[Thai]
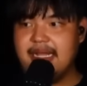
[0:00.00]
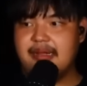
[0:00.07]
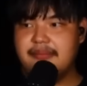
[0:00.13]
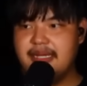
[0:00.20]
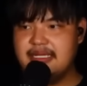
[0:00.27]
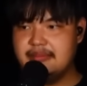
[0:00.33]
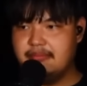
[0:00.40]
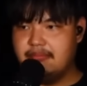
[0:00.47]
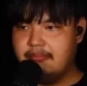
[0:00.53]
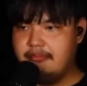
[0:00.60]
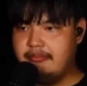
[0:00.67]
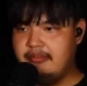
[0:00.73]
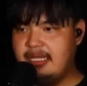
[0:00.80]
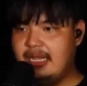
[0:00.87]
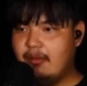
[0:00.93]
ไม่ไม่
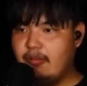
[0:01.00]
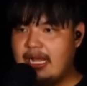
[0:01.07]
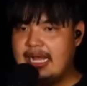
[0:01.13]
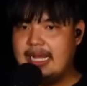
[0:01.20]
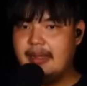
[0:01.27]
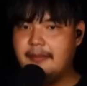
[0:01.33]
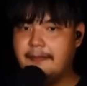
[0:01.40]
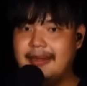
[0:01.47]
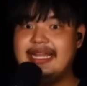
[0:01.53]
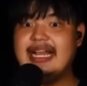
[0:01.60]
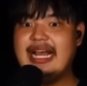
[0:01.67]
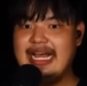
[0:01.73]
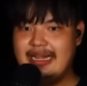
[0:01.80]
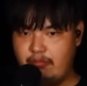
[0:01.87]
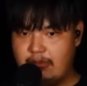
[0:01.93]
เรียกว่า
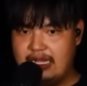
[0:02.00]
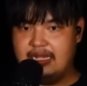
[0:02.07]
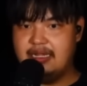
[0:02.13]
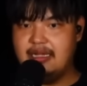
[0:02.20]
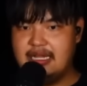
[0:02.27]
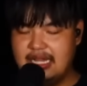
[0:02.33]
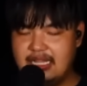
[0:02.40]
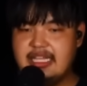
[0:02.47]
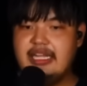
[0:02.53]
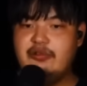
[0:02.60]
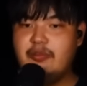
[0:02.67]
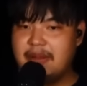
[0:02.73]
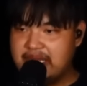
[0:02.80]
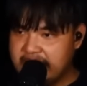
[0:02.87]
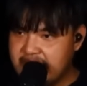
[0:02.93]
ไม่คาดหวัง และ
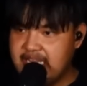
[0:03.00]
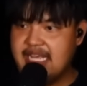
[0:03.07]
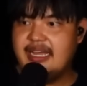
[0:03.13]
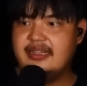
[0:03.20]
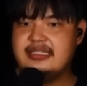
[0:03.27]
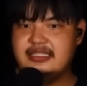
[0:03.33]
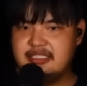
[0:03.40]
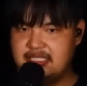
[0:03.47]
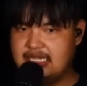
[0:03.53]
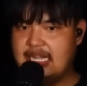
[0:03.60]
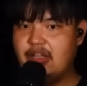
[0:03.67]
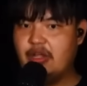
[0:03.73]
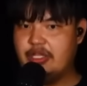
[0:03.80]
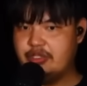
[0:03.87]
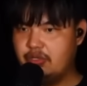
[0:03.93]
คิดว่ามันเฮี้ยแต่เสื
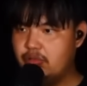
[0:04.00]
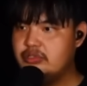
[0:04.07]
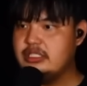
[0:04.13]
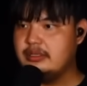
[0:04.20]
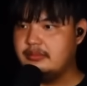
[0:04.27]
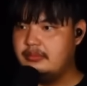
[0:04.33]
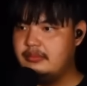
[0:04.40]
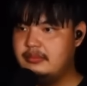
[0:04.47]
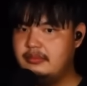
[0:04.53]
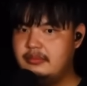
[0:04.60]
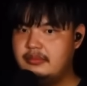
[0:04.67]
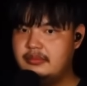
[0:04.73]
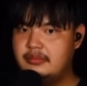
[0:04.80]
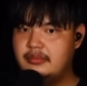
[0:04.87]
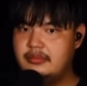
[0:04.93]
อกอร่อยจนรู้สึก
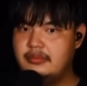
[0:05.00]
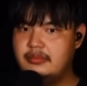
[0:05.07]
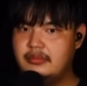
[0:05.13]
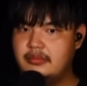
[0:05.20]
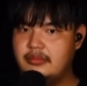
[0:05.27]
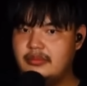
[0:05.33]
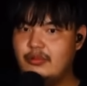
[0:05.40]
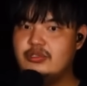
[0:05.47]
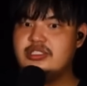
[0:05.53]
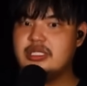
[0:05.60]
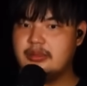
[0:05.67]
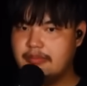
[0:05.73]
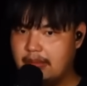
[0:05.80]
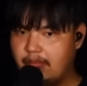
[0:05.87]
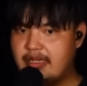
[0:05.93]

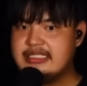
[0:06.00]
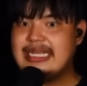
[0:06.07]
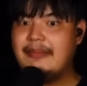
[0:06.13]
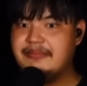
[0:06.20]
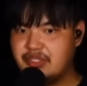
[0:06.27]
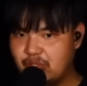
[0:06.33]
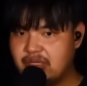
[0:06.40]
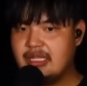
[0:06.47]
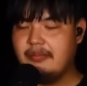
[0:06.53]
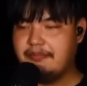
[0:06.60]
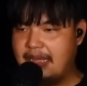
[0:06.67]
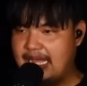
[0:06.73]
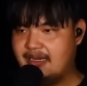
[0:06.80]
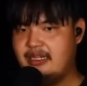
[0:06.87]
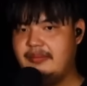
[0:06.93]
รู้สึกแบบว่าจำจน
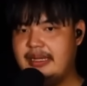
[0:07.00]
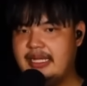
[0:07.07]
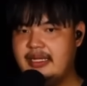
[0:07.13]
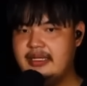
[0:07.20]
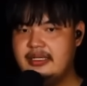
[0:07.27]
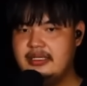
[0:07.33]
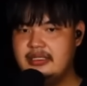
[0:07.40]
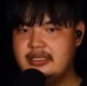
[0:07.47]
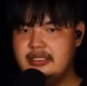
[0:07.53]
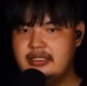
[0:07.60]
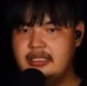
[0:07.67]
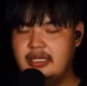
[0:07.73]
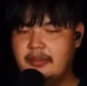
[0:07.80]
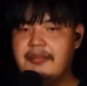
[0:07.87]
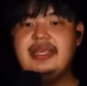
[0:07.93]
ติดปากได้ไหม
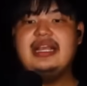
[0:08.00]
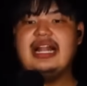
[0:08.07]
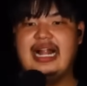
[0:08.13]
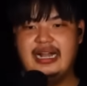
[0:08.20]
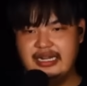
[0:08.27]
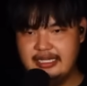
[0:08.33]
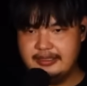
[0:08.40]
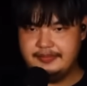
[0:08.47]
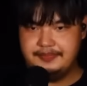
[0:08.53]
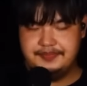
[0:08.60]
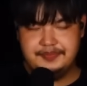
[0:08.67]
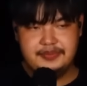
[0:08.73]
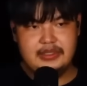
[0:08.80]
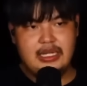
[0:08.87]
มีครั้งหนึ่ง